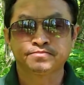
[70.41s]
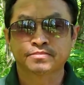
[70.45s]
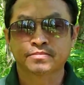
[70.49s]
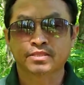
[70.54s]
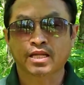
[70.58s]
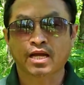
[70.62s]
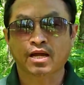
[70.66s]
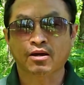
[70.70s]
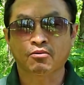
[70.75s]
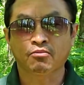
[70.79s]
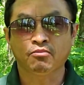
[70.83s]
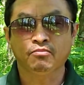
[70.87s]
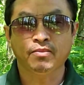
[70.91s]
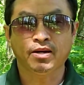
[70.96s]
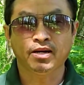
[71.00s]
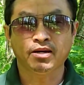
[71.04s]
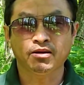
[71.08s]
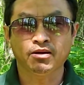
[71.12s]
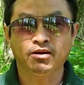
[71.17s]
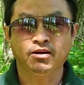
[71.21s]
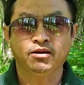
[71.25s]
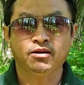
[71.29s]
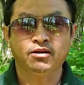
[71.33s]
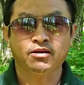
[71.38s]
ta cũng mà
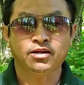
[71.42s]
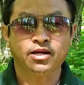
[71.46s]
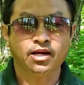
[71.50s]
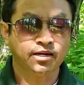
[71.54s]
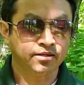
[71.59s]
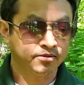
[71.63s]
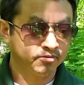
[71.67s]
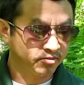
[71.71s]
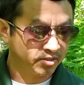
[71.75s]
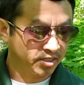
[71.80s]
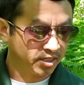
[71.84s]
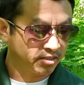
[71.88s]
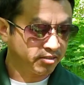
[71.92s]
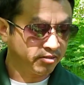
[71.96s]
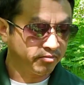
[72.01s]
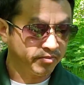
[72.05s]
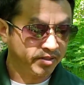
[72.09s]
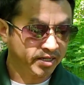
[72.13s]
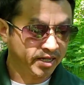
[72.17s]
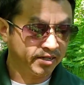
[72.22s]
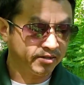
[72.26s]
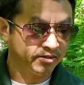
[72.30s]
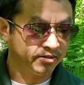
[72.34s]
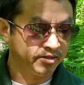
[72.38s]
lo hai rồi tới chấm mi
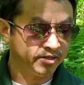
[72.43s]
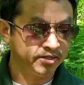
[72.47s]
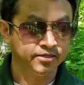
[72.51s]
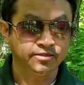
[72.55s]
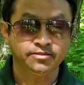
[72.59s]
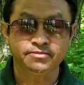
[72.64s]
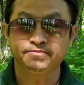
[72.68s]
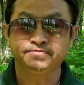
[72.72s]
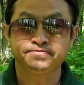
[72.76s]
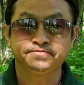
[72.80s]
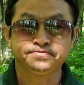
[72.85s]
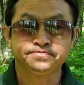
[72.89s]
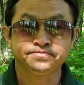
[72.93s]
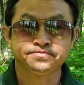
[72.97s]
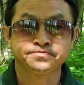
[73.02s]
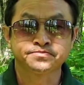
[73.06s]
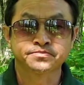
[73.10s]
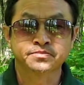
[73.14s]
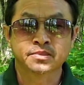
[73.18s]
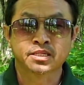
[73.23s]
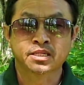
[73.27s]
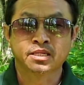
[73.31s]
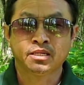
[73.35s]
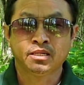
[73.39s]
cả nó nè
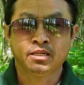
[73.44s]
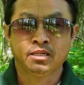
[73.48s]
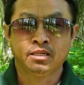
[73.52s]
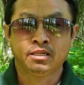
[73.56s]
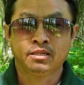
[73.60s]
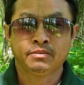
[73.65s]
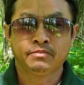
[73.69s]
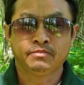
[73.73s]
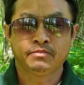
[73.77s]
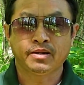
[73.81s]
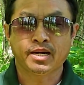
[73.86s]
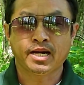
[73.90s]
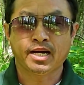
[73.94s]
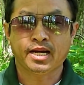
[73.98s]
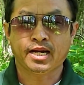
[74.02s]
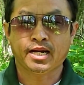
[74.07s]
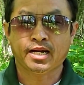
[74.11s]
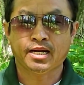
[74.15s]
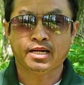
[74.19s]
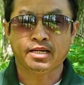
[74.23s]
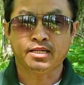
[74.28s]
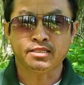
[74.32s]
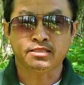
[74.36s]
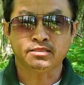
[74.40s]

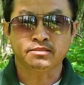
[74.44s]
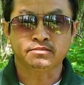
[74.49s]
mà